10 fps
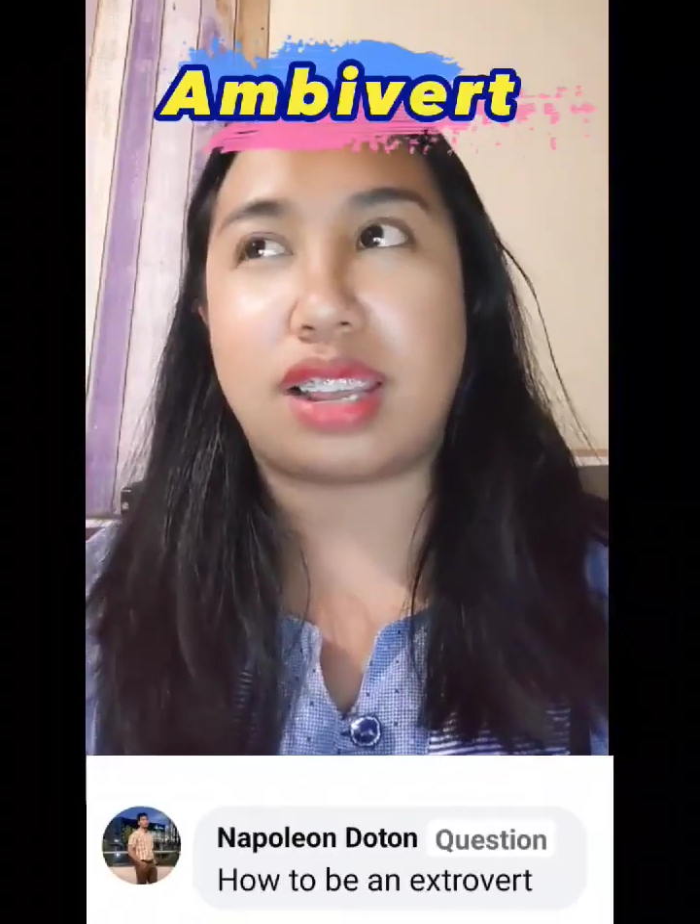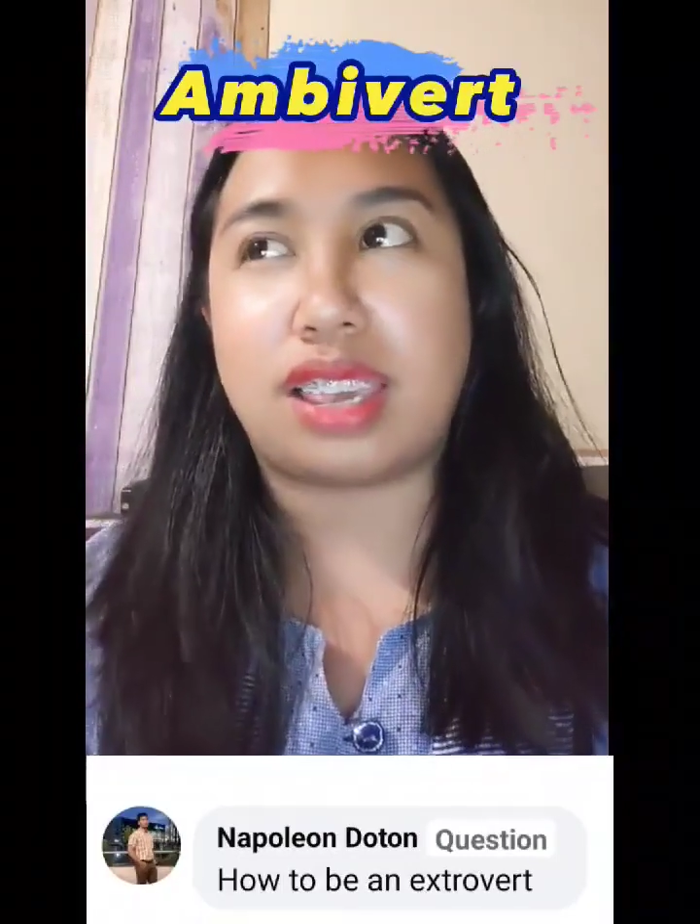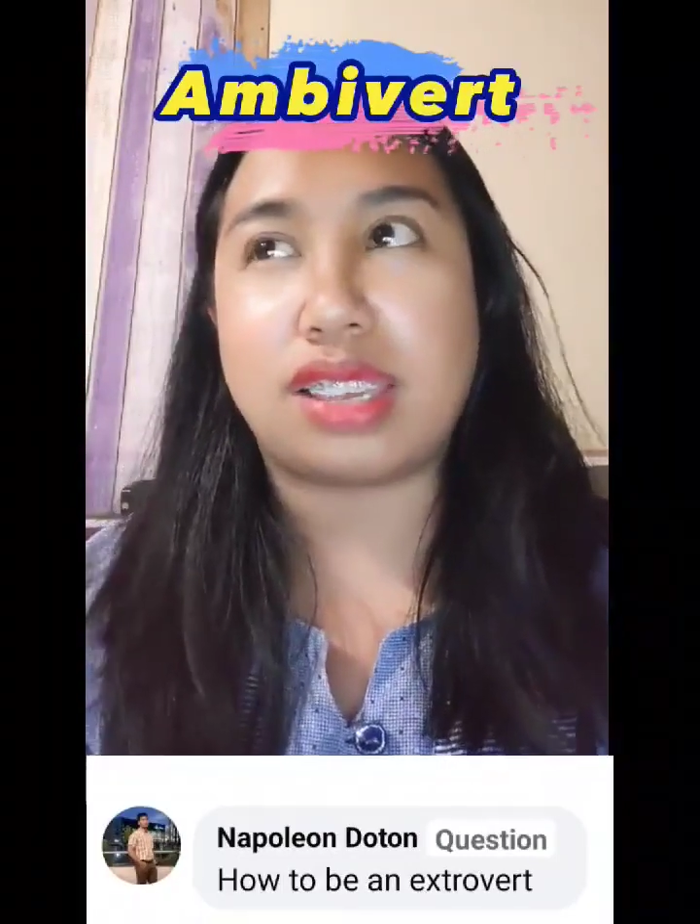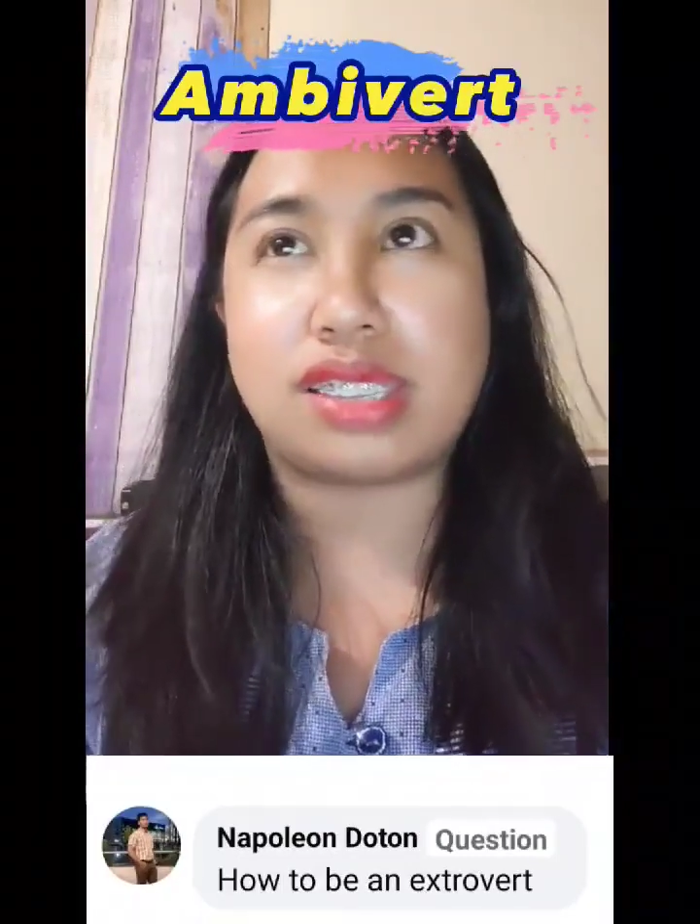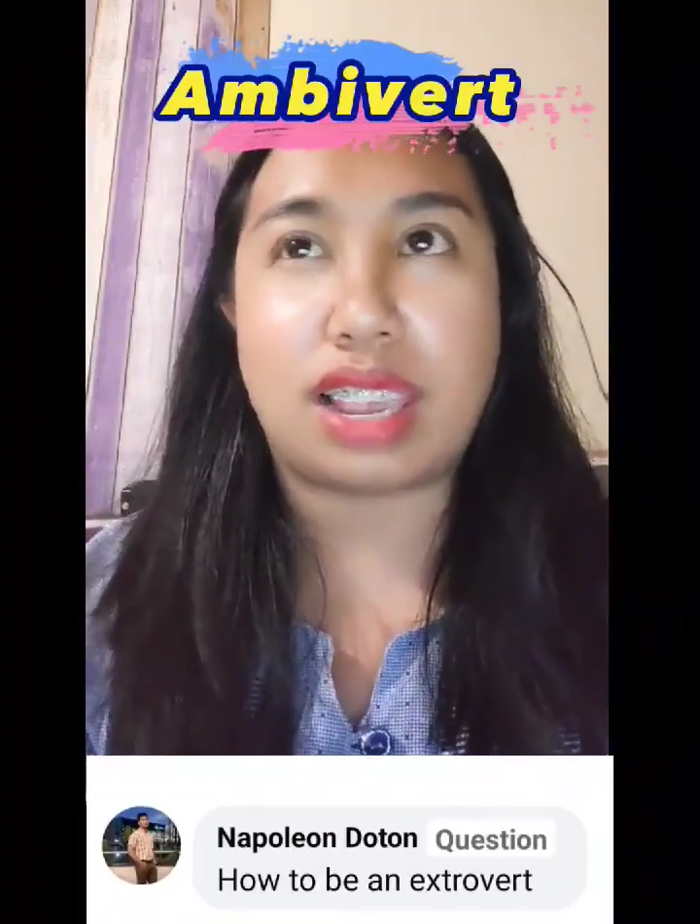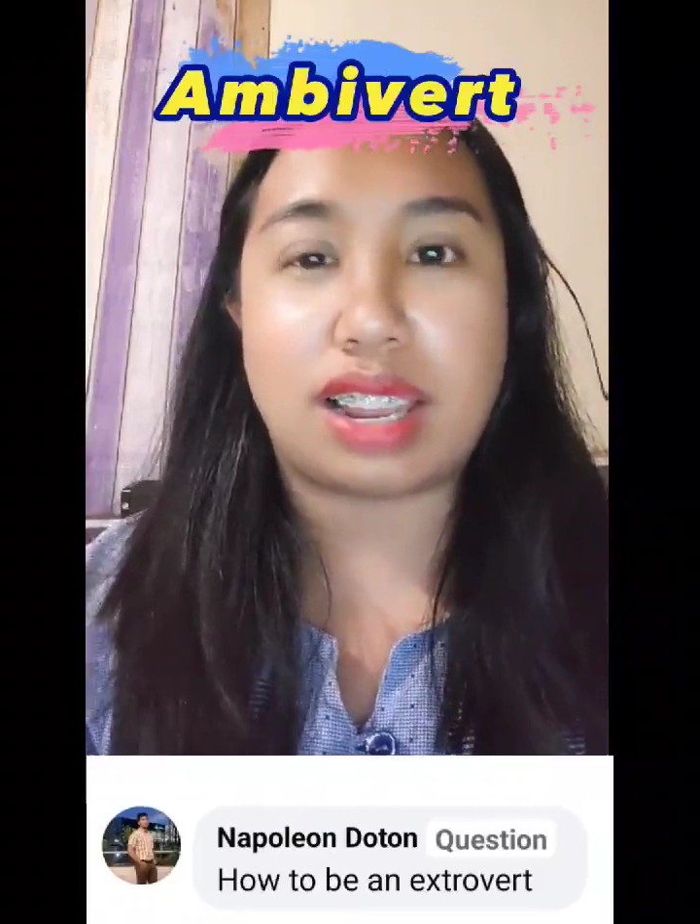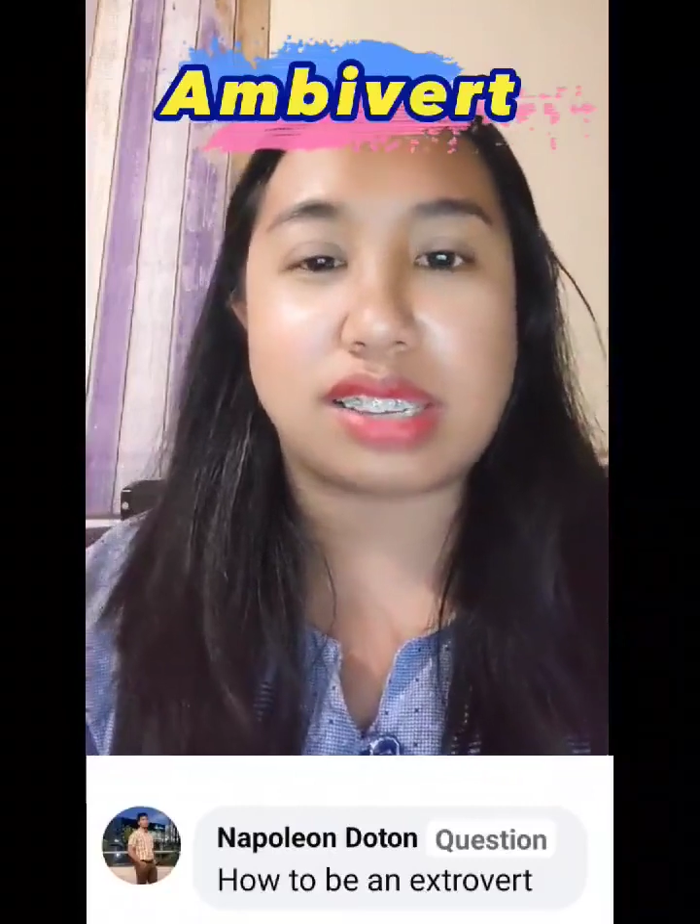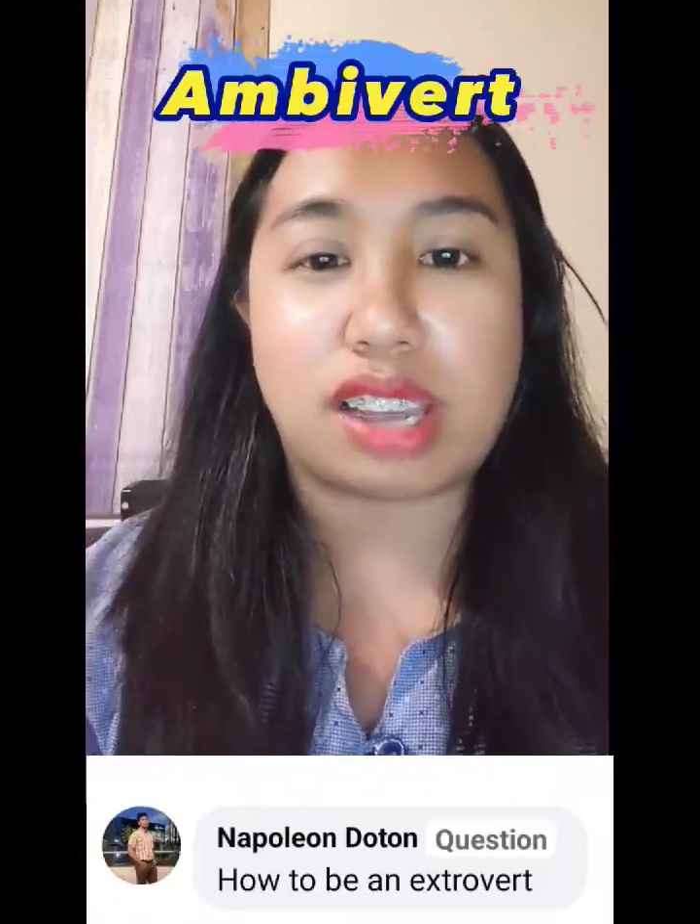nag stay lang